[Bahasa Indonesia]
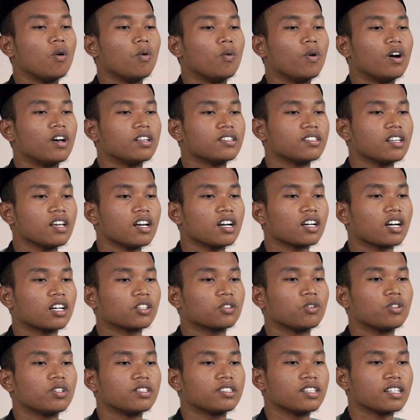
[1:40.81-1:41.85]
wa
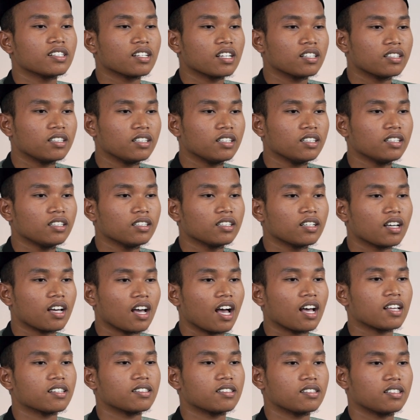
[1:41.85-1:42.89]
zakatul jasadi
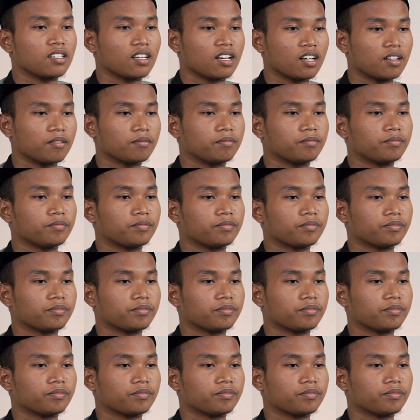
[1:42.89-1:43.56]
asyam